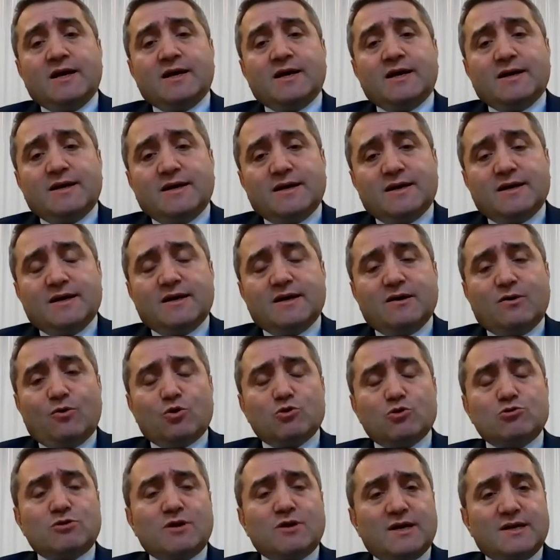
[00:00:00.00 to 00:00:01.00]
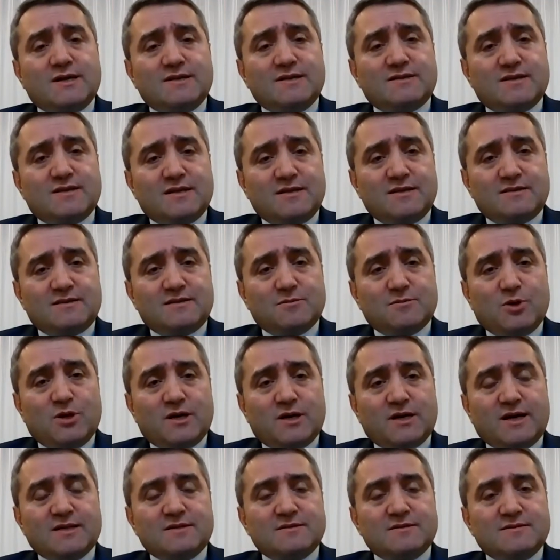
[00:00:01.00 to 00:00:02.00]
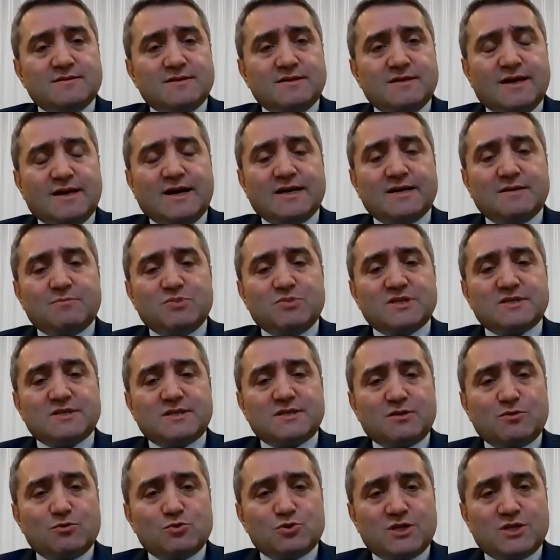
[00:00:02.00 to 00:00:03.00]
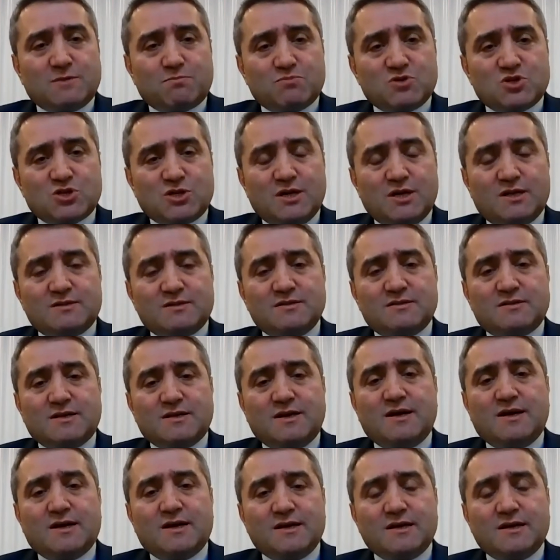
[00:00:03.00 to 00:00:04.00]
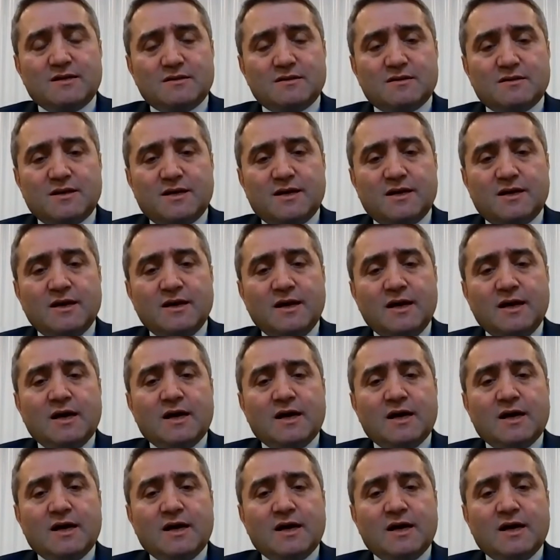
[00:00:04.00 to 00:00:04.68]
E, o tarihten itibaren yani 1876 tarihinde